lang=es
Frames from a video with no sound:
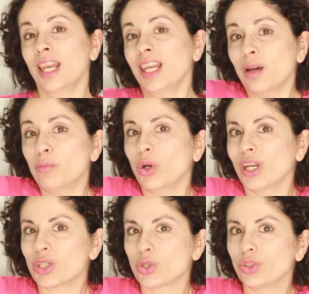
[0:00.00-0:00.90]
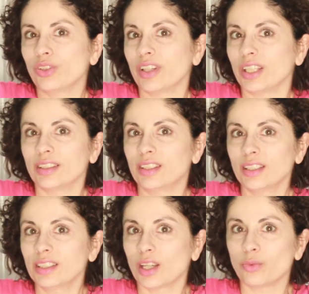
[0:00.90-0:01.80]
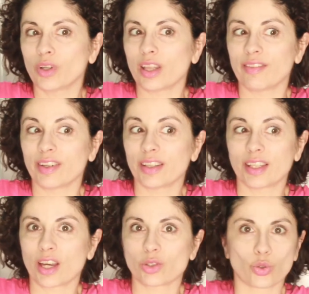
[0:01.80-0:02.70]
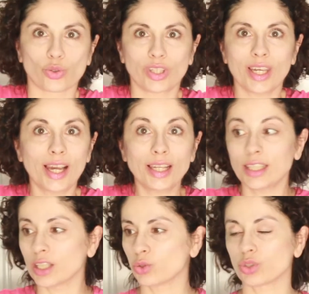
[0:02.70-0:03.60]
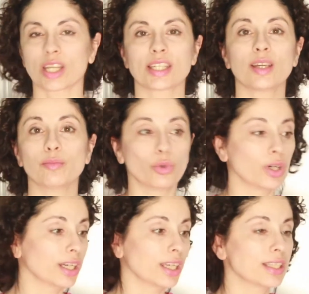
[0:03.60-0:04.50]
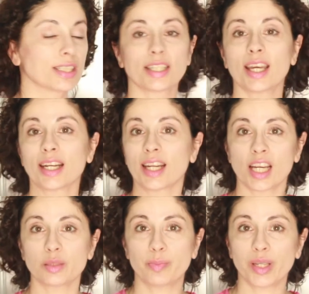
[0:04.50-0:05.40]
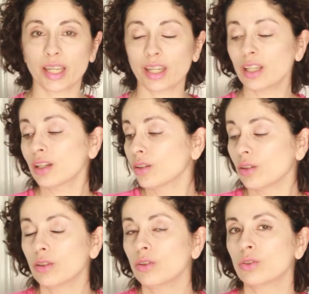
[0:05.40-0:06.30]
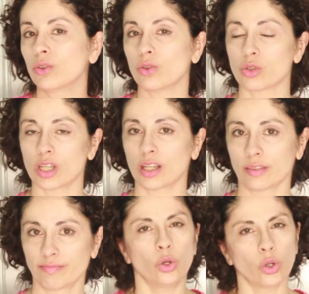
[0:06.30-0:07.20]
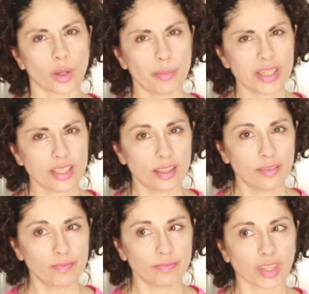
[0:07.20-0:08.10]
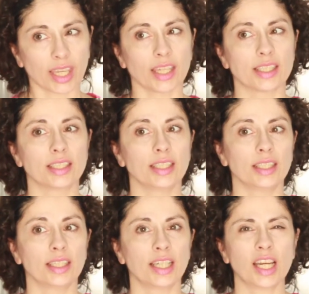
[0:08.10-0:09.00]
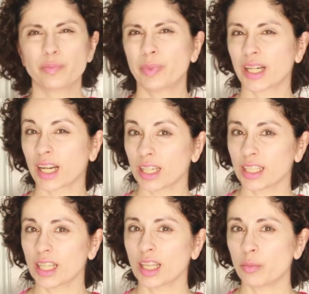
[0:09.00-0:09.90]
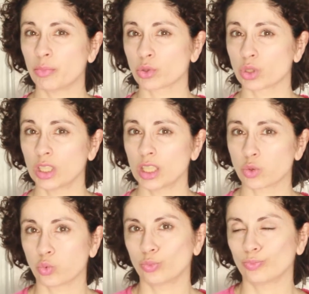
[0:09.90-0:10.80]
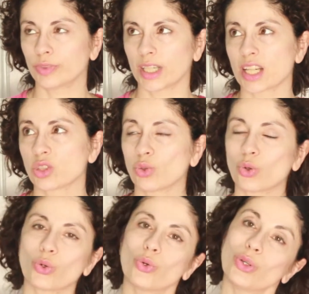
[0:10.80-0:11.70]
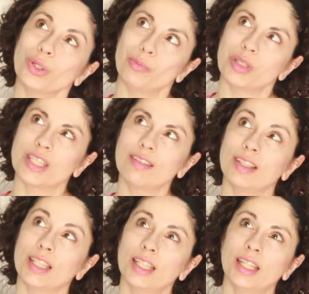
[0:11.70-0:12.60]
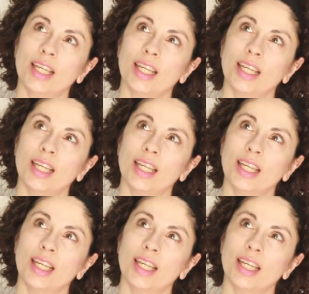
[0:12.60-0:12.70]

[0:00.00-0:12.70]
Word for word: Las mujeres son diferentes, hay una diferencia social y esto es así en mujeres, sean Asperger o no lo sean. Lo que pasa que si el Asperger ya de por sí es un trastorno invisible,